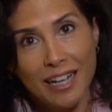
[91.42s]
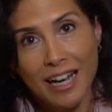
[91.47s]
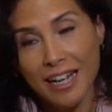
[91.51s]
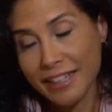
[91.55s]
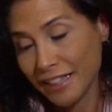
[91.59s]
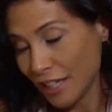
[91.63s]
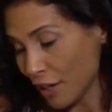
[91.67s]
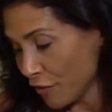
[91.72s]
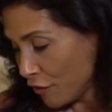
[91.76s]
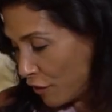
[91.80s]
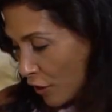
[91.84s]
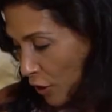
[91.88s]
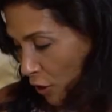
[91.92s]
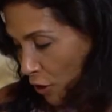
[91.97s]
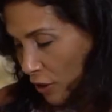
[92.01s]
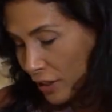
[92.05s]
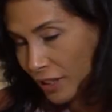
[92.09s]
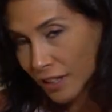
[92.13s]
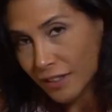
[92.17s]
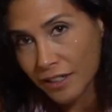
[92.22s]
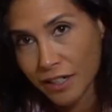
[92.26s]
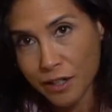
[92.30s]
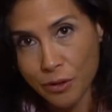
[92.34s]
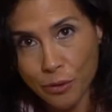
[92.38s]
Até a filó
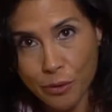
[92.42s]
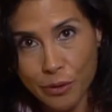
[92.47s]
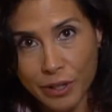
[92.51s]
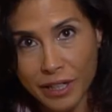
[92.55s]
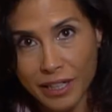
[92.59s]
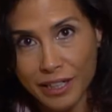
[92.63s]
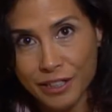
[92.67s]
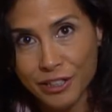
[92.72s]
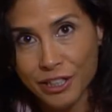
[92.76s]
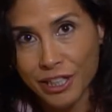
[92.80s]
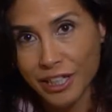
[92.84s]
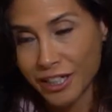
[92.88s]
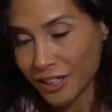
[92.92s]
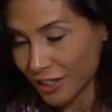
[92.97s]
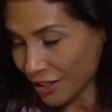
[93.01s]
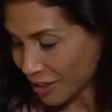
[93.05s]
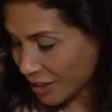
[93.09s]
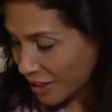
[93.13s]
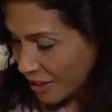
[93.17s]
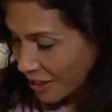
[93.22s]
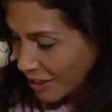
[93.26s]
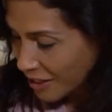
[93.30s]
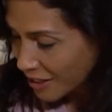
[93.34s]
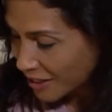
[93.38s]
tá tranquila, gente.
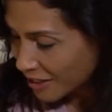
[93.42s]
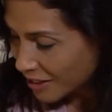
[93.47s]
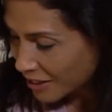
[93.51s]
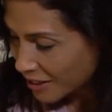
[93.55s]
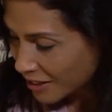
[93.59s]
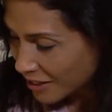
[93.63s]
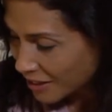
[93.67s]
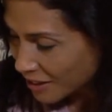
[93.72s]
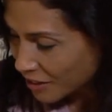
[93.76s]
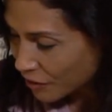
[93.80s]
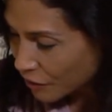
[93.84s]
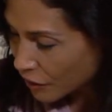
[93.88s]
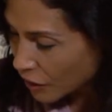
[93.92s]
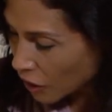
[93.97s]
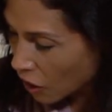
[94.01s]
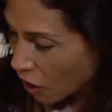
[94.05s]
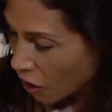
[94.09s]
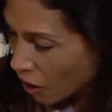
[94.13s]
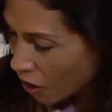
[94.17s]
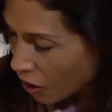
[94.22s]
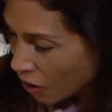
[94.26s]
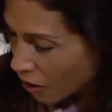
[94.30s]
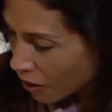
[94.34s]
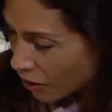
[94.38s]

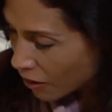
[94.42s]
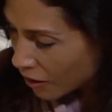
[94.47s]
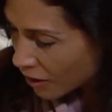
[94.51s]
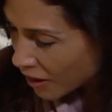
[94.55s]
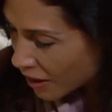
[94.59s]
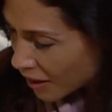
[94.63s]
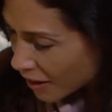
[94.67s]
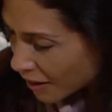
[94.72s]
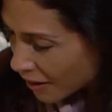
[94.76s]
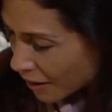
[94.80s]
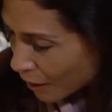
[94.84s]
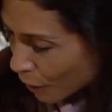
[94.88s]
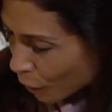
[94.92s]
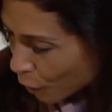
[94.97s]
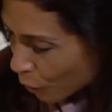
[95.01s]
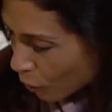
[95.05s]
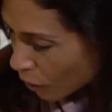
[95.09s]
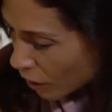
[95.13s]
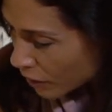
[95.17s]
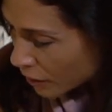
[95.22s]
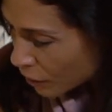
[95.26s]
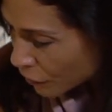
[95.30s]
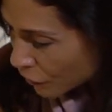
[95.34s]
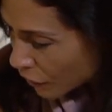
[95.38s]
Filó,
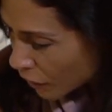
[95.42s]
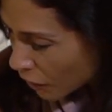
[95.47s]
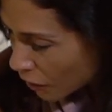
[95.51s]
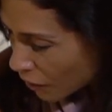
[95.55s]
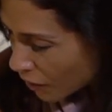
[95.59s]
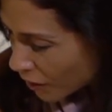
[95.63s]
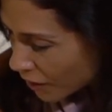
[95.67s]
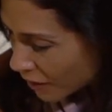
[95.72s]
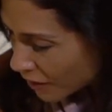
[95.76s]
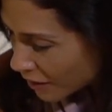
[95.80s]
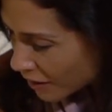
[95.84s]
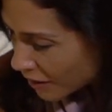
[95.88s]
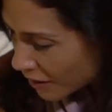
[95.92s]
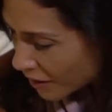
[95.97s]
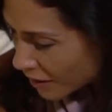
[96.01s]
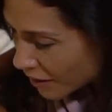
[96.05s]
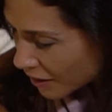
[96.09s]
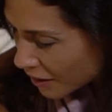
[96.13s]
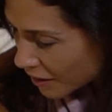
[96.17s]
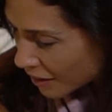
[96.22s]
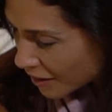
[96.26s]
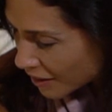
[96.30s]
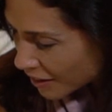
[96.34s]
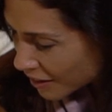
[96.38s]
acorda, filó.
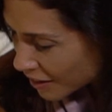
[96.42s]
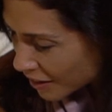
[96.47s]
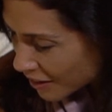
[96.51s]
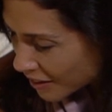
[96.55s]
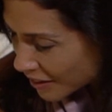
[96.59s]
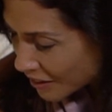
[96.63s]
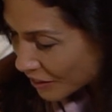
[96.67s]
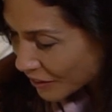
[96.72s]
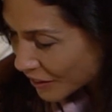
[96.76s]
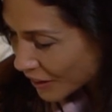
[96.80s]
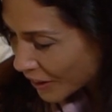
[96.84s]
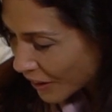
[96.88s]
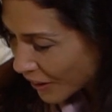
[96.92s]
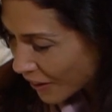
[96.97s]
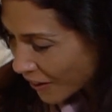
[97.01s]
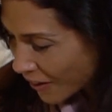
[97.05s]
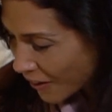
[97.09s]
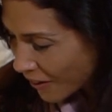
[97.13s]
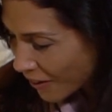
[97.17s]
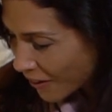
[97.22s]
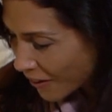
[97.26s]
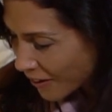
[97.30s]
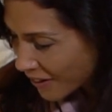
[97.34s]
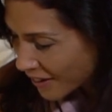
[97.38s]

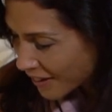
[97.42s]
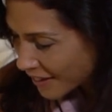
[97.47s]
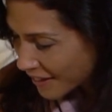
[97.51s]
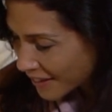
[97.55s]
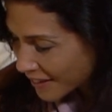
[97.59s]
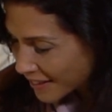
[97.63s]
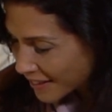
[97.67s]
Ló.